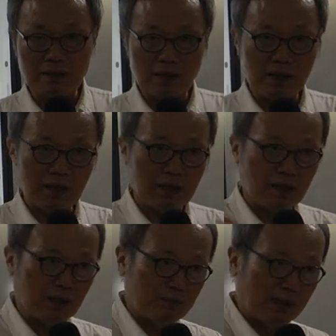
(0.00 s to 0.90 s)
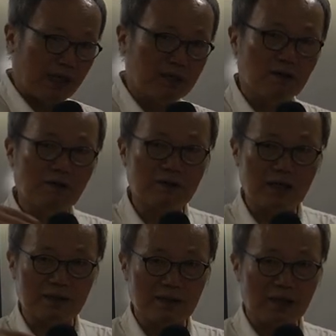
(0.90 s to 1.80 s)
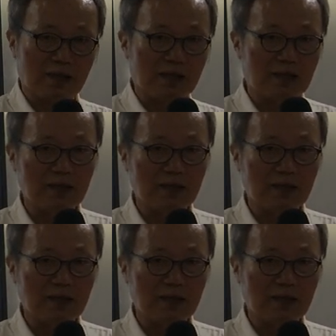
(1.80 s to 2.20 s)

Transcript: 브레이크를 걸어야 하는데,